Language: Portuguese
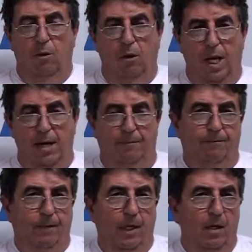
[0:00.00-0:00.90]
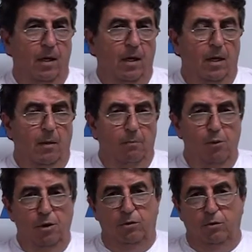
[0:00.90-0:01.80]
Olá.
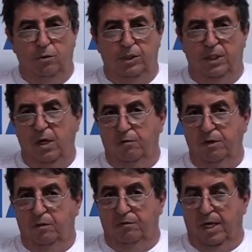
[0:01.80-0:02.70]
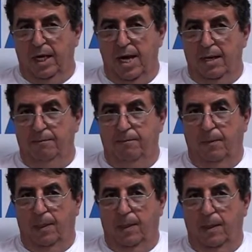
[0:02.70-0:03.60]
Muito se tem ouvido falar,
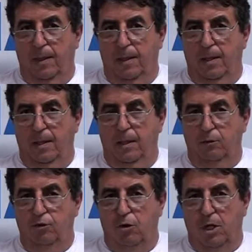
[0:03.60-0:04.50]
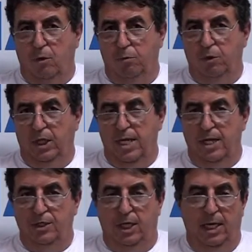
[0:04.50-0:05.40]
não só na
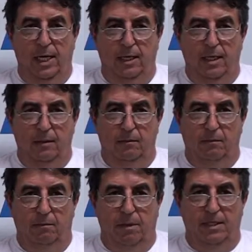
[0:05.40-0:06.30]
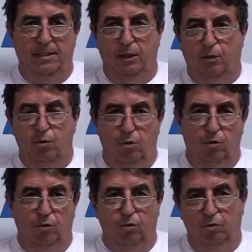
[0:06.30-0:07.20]
comunidade grega, mas em
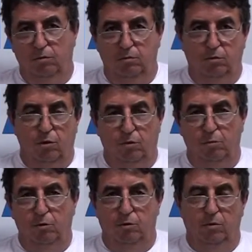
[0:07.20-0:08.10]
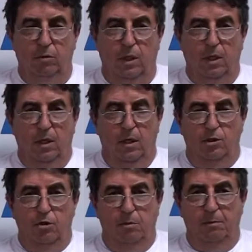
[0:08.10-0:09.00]
todo todo mundo,
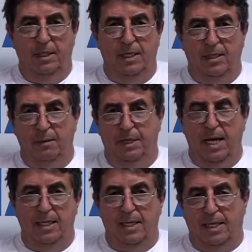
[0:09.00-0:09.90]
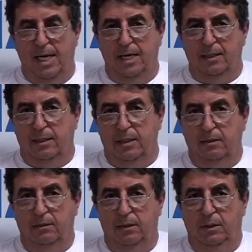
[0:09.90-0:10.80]
sobre uma determinada
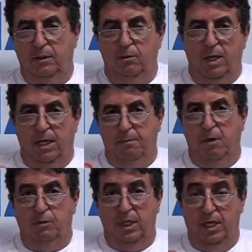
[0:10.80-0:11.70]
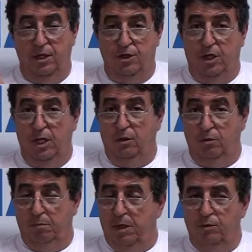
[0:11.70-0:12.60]
carta que um alemão teria
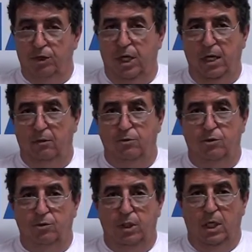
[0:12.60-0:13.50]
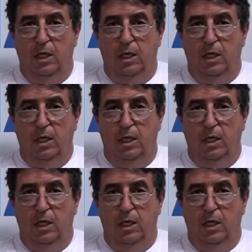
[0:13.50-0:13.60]
escrito para os gregos